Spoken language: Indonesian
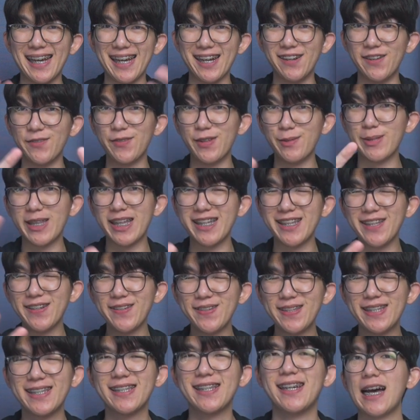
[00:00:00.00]
Kawan Velvet
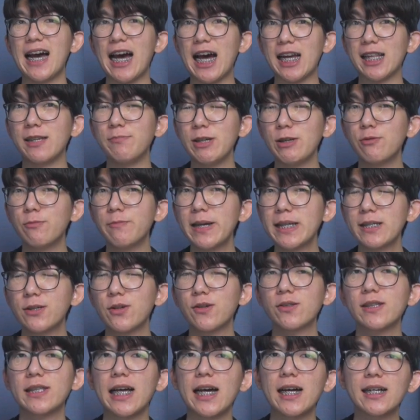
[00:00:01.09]
Potatoes, hari Minggu
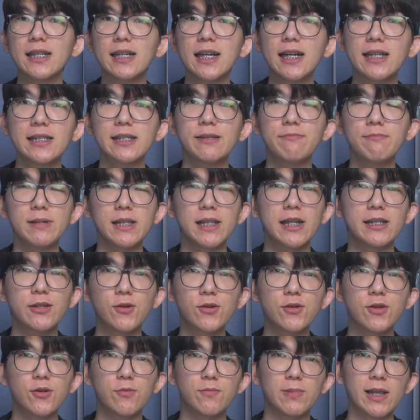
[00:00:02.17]
besok tanggal 9
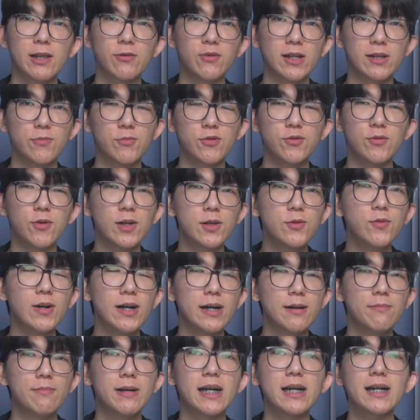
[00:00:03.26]
Oktober 2022
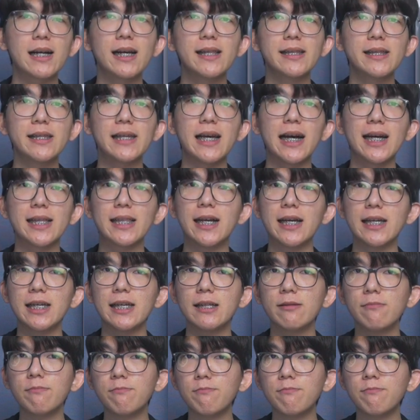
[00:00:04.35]
bakal diadain